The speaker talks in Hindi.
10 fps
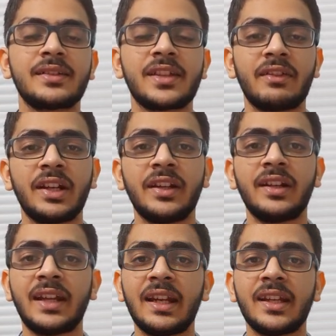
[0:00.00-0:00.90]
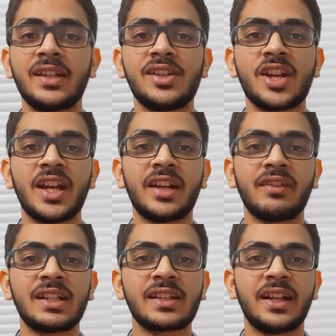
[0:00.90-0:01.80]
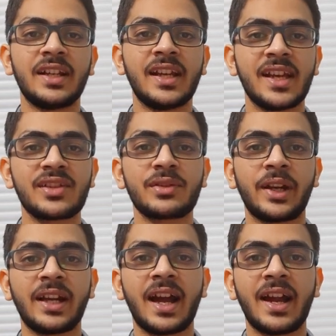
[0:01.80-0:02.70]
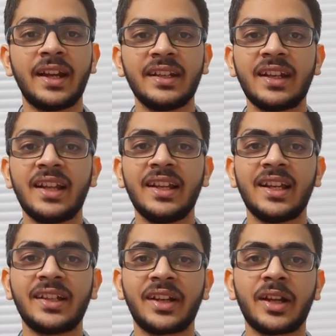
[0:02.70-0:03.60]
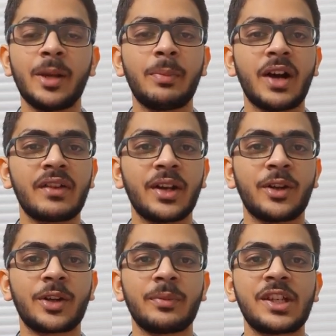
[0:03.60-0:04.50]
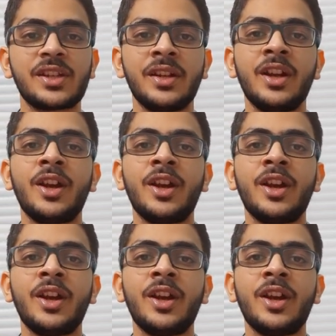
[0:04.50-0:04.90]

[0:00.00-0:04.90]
710 इन जेई एडवांस एंड ही हैज ज्वाइंड आईआईटी दिल्ली इलेक्ट्रिकल पावर एंड ऑटोमेशन